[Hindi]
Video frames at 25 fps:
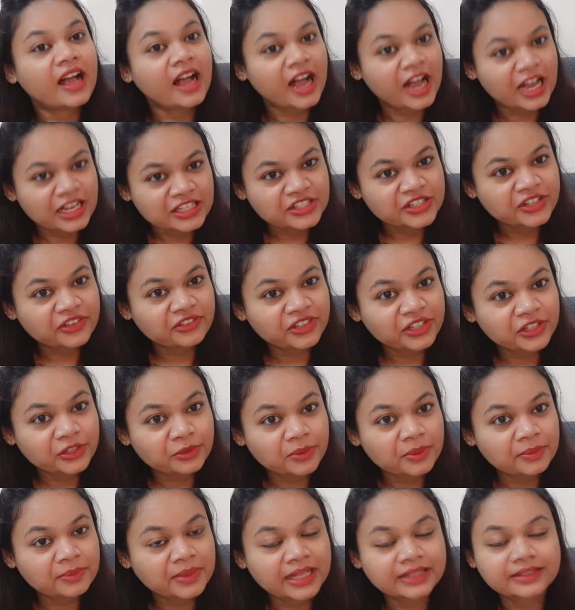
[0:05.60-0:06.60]
आज के
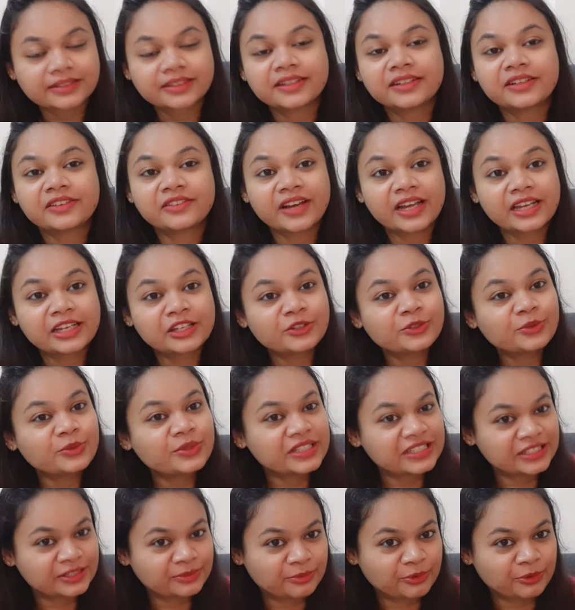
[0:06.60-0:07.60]
वीडियो में बात करने वाली
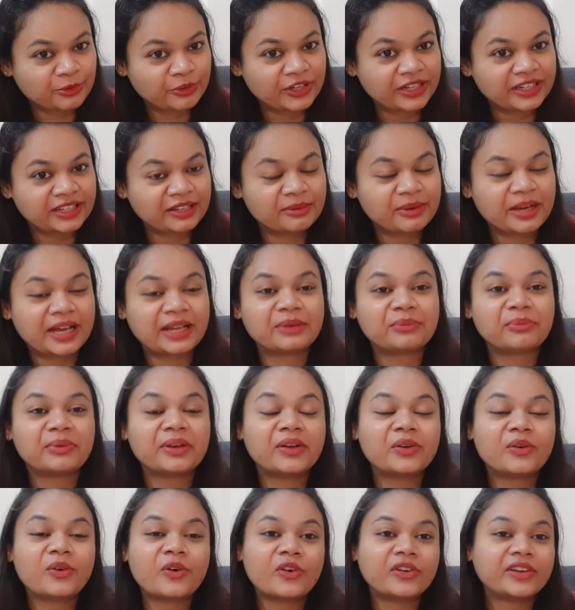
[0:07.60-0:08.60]
हूँ इस प्रोडक्ट के बारे
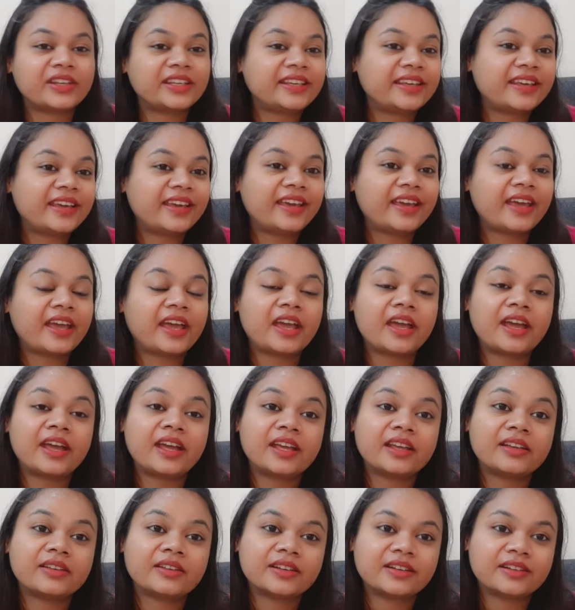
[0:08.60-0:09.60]
में और ये है
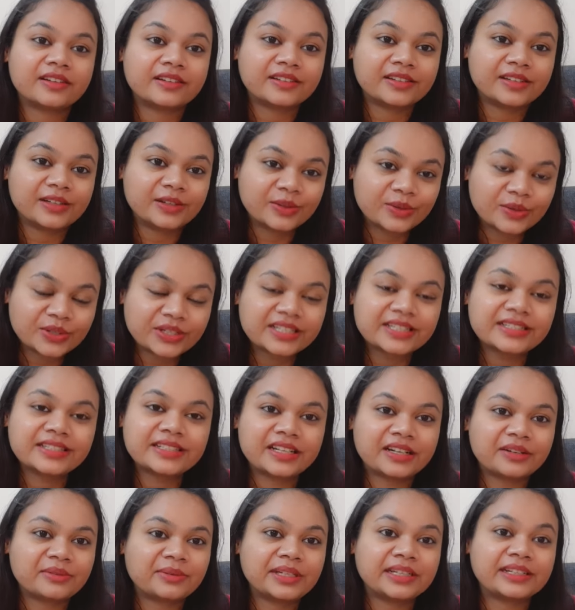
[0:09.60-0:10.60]

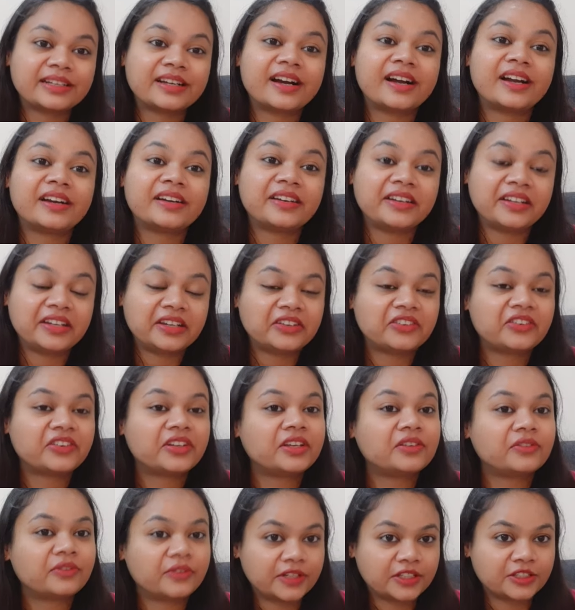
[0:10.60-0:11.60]
लोटस हर्बल का टी
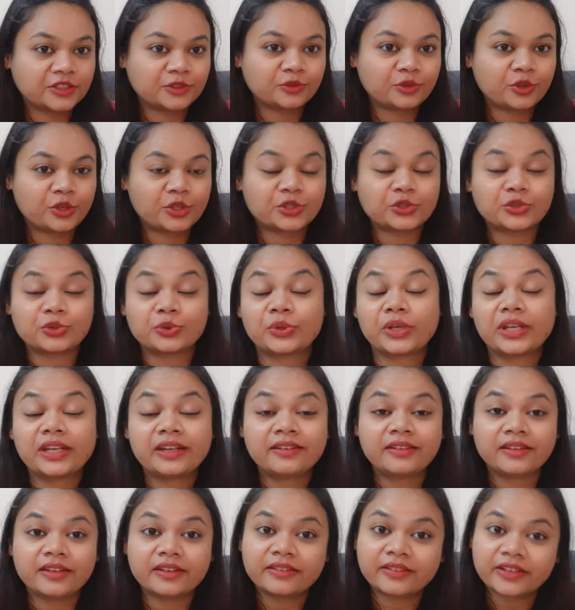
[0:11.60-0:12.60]
ट्री फेस वॉश जो
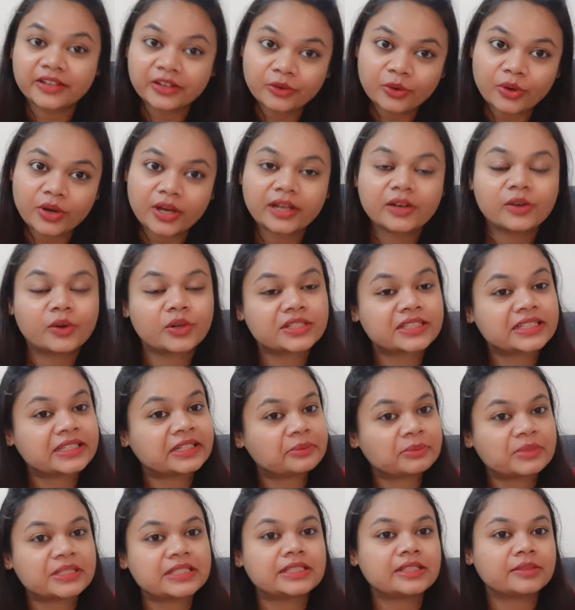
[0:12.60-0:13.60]
कि टी ट्री ऑयल और
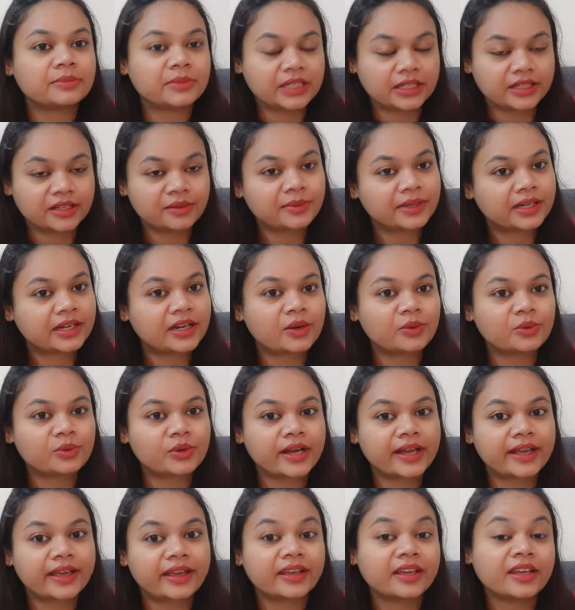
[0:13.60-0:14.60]
सिनेमन से मिलकर बना
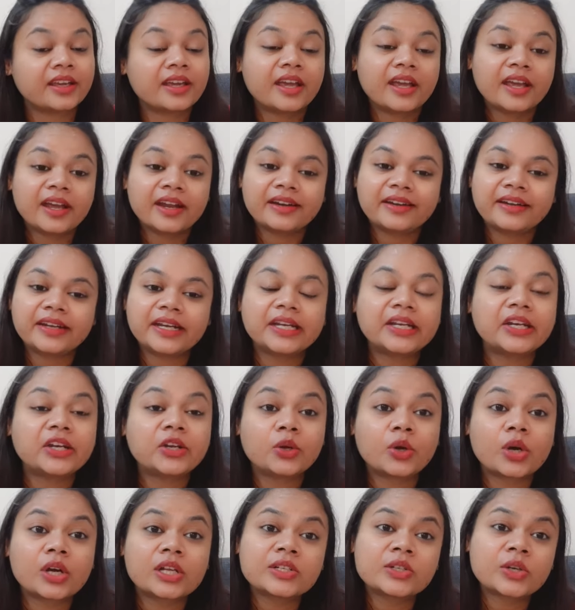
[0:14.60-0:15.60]
हुआ है टी
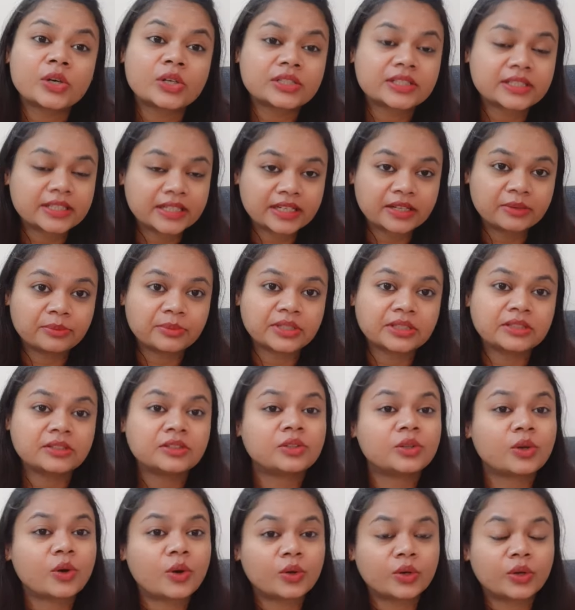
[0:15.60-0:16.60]
ट्री ऑयल और
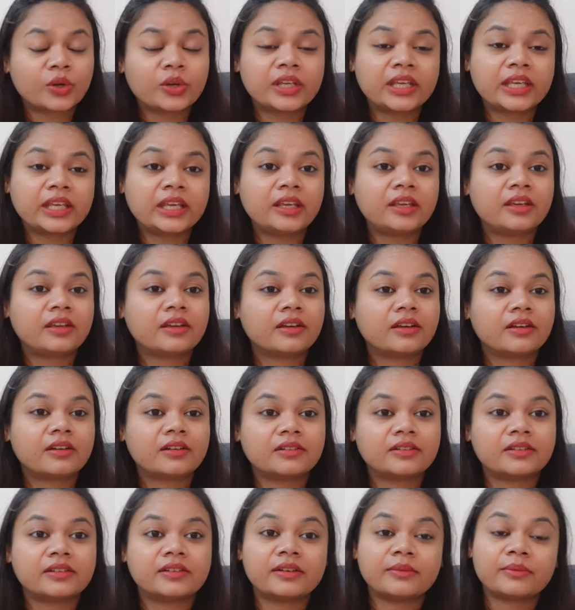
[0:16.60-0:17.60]
सिनेमन दोनों ही
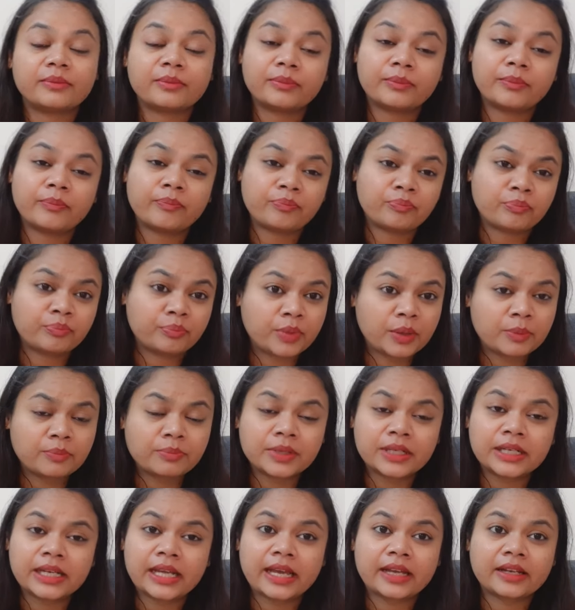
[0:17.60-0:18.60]

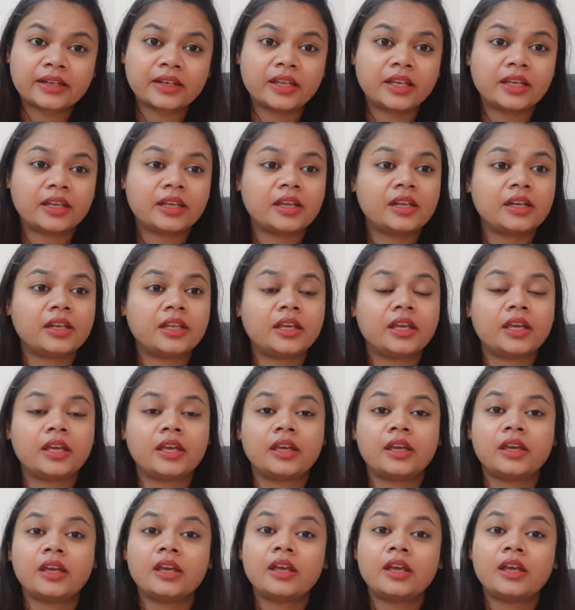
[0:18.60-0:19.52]
पिंपल एक्ने के लिए